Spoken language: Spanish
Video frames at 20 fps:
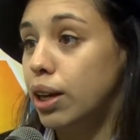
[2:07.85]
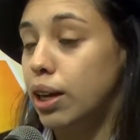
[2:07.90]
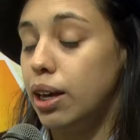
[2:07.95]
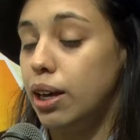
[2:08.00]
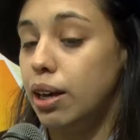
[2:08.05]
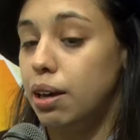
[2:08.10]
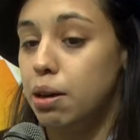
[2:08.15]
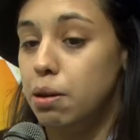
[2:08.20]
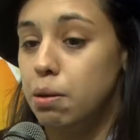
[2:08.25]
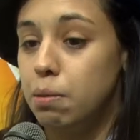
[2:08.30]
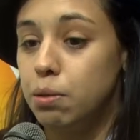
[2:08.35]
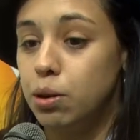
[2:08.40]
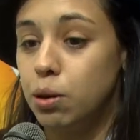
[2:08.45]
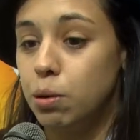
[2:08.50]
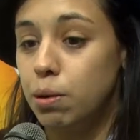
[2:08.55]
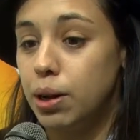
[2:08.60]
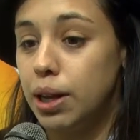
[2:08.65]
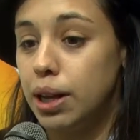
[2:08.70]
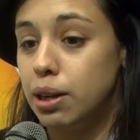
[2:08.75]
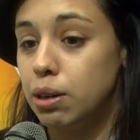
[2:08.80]

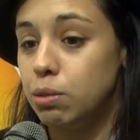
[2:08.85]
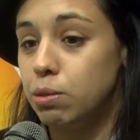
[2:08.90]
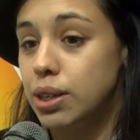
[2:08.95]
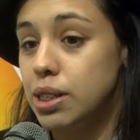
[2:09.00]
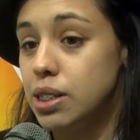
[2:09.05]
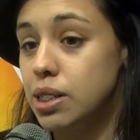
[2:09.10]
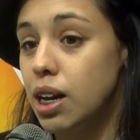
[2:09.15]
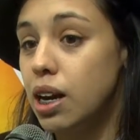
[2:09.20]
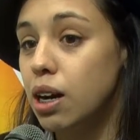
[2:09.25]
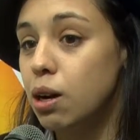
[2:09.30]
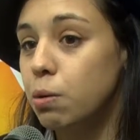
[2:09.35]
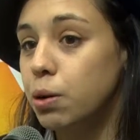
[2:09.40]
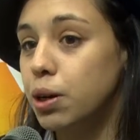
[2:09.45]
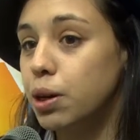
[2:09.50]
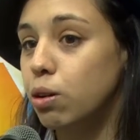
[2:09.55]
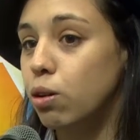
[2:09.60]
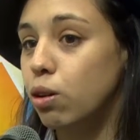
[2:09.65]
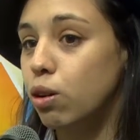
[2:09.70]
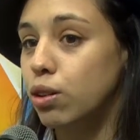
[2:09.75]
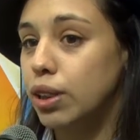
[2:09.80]
nos va a dar una charla,
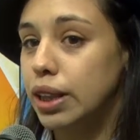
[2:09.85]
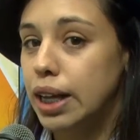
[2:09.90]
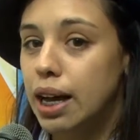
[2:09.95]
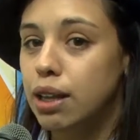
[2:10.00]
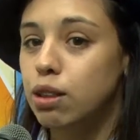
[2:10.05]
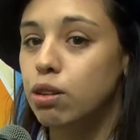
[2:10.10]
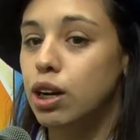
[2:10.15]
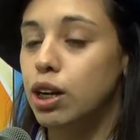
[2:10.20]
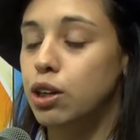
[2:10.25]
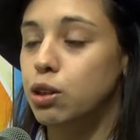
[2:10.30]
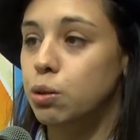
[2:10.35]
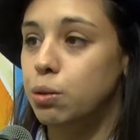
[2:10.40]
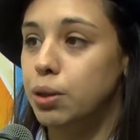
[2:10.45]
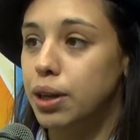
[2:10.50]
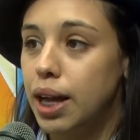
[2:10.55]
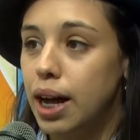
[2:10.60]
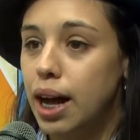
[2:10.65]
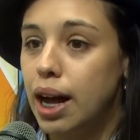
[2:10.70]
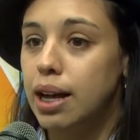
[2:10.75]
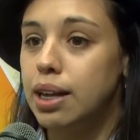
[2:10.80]
bueno, contando las
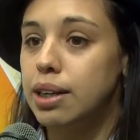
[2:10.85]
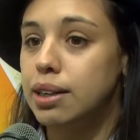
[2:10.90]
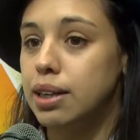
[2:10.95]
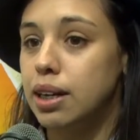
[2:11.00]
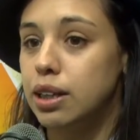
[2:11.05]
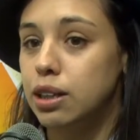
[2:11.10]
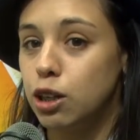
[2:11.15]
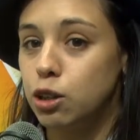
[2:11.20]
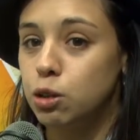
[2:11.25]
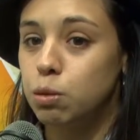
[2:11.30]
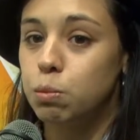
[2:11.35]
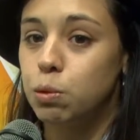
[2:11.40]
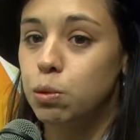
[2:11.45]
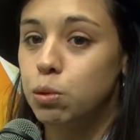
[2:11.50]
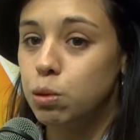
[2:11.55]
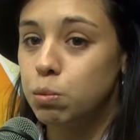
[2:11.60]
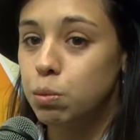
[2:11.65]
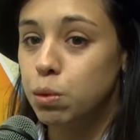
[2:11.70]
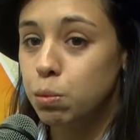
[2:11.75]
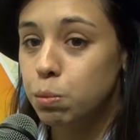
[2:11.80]
novedades, tratando
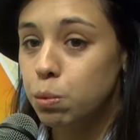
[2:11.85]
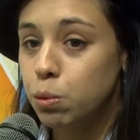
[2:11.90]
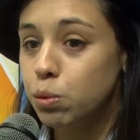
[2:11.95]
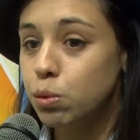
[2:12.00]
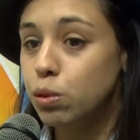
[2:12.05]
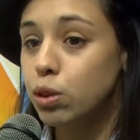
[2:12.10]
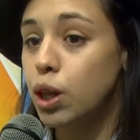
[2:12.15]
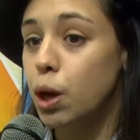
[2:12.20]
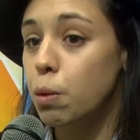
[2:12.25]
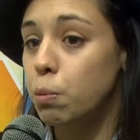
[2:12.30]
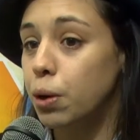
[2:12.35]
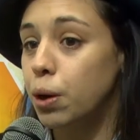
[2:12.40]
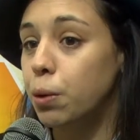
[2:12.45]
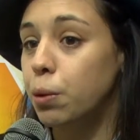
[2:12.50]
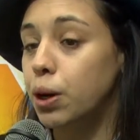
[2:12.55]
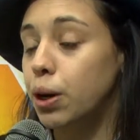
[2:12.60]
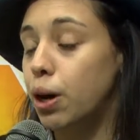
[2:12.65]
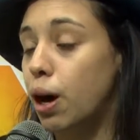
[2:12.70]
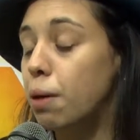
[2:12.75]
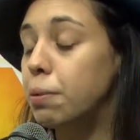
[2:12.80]
punto por punto y después,
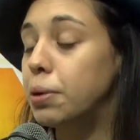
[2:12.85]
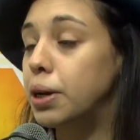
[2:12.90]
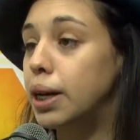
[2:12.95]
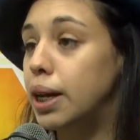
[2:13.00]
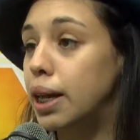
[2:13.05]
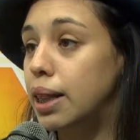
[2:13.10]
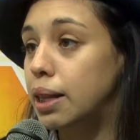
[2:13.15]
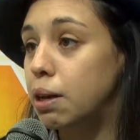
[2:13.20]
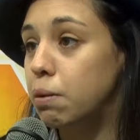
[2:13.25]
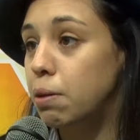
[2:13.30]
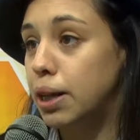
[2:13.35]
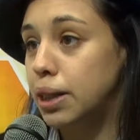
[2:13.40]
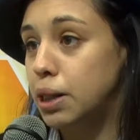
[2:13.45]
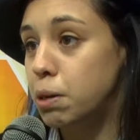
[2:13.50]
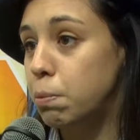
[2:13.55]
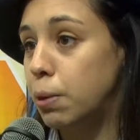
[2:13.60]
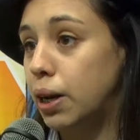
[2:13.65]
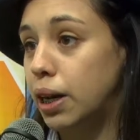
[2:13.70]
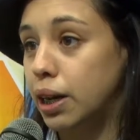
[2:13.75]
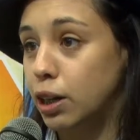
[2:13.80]
bueno, abrir el
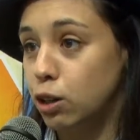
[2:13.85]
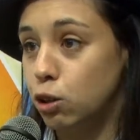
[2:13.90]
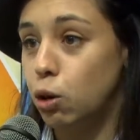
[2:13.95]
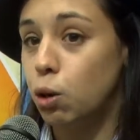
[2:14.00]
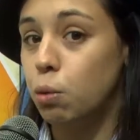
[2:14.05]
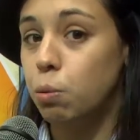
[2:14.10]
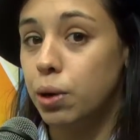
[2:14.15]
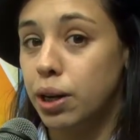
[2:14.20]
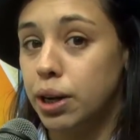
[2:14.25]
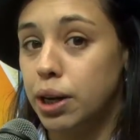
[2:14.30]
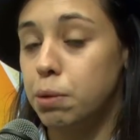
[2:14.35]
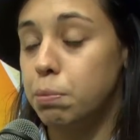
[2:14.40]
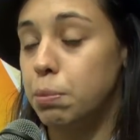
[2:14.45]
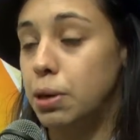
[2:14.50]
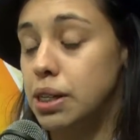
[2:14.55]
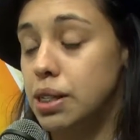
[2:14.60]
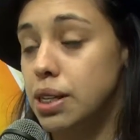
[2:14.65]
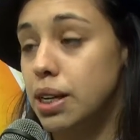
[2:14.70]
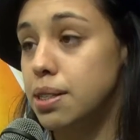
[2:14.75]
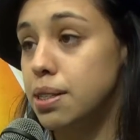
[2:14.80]
debate para que todos puedan
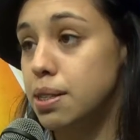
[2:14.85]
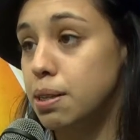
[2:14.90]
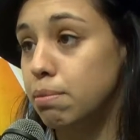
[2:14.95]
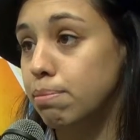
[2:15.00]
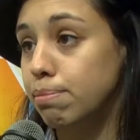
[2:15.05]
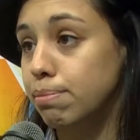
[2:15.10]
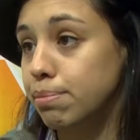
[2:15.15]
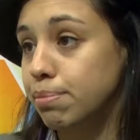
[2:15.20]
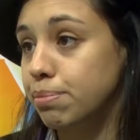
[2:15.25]
expresarse.